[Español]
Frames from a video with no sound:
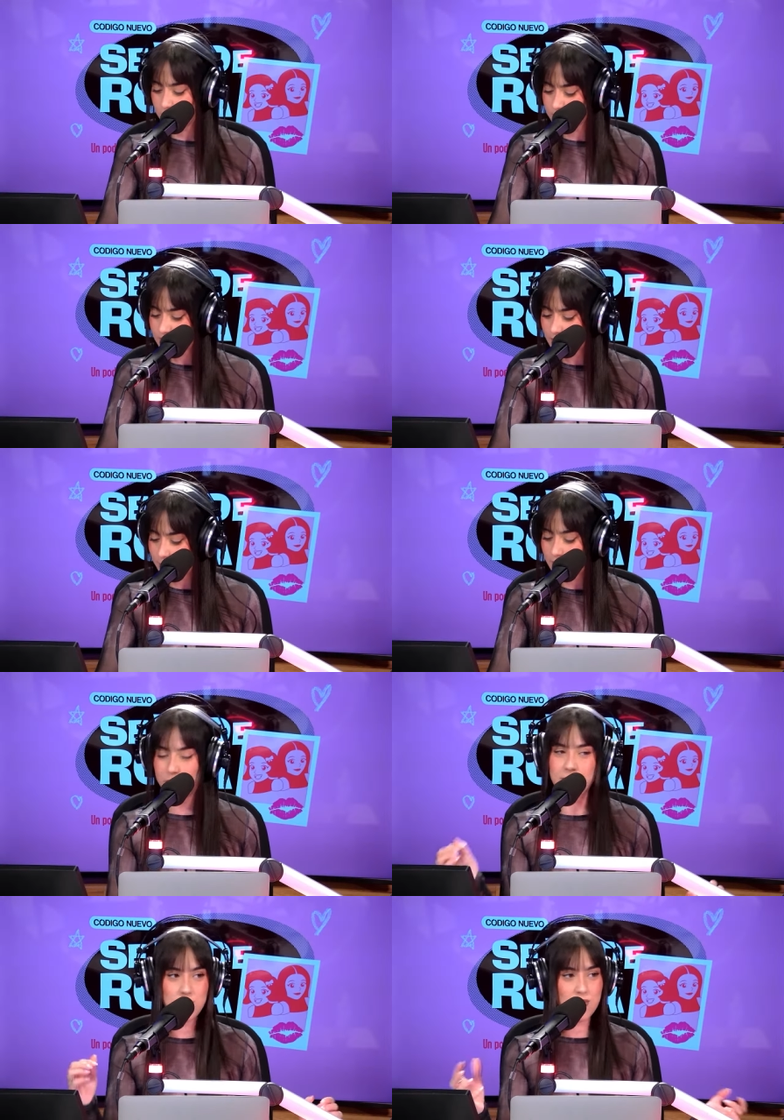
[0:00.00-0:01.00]
¿cómo se llama?
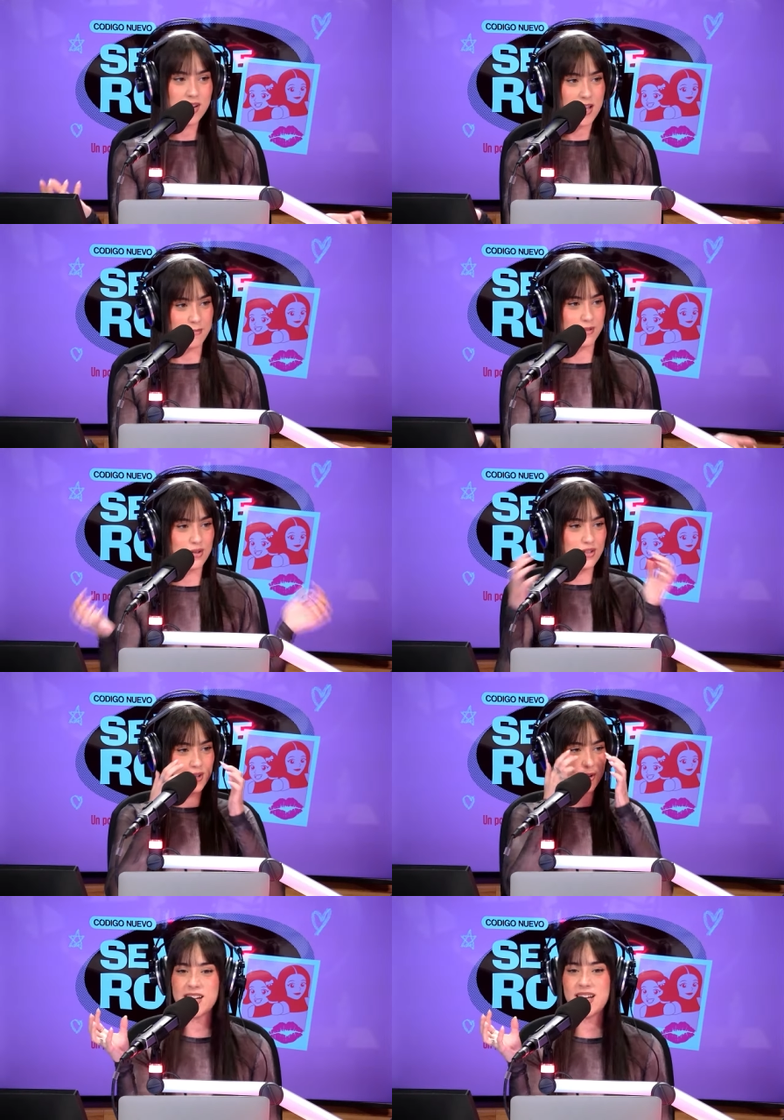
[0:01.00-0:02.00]
Robin Williams.
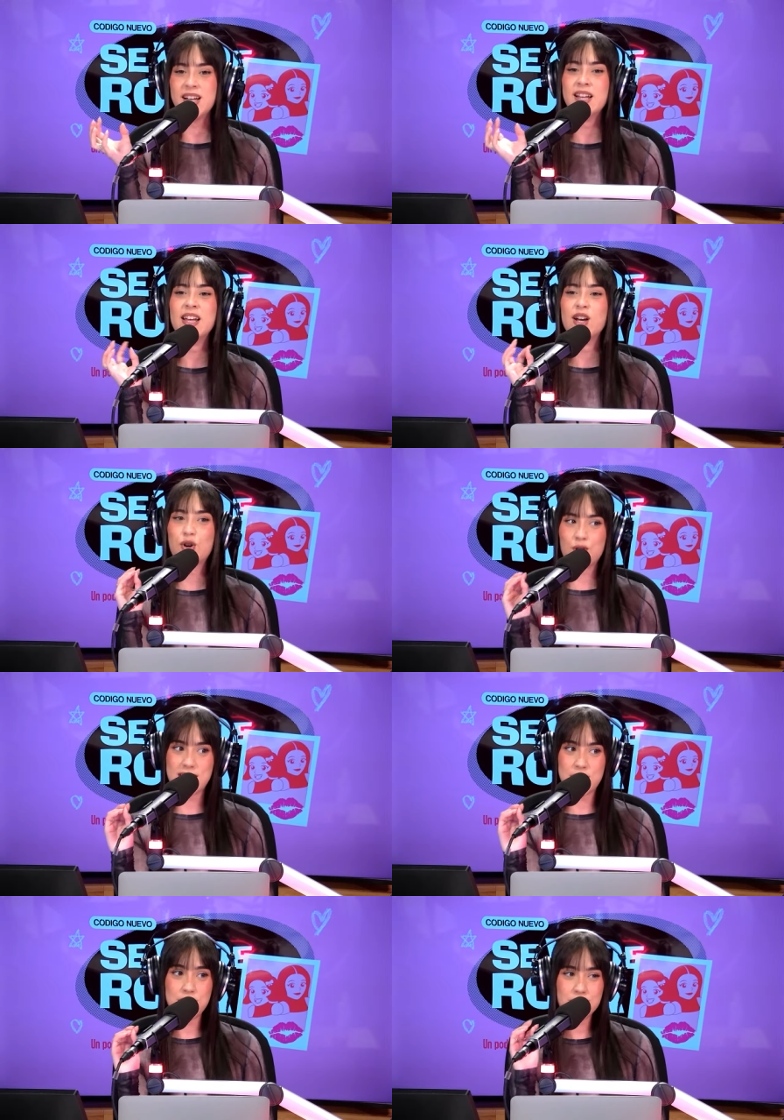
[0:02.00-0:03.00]
Otra
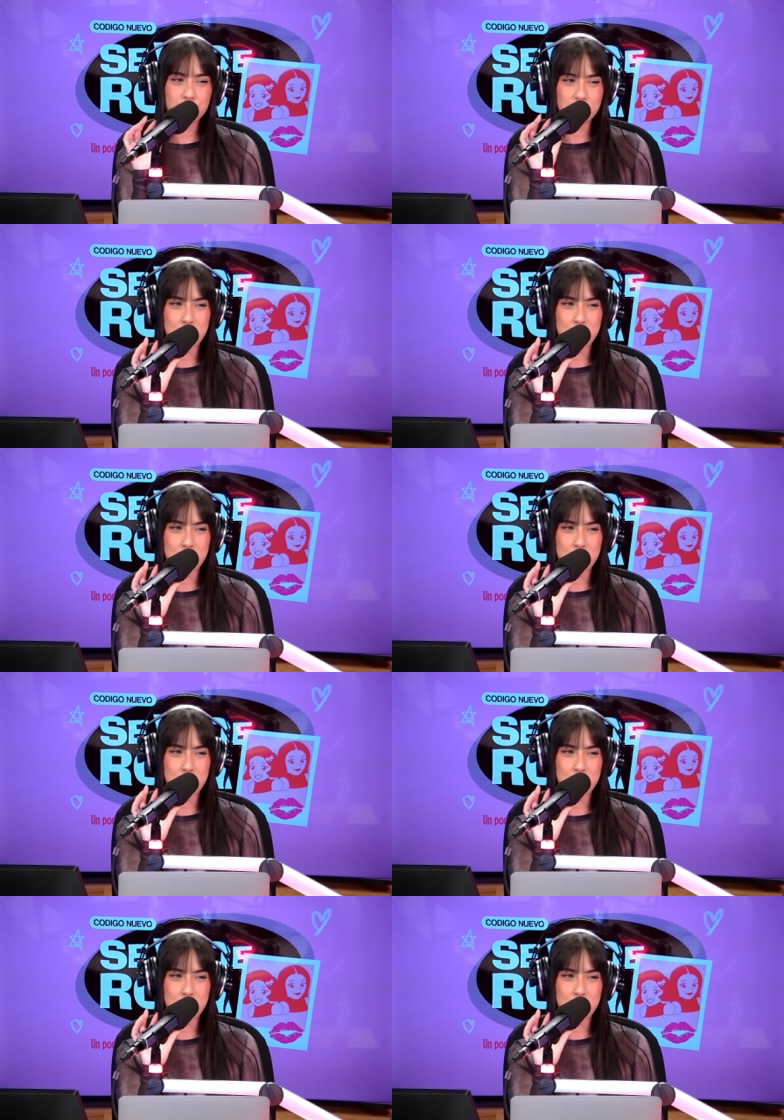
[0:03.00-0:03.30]
colección.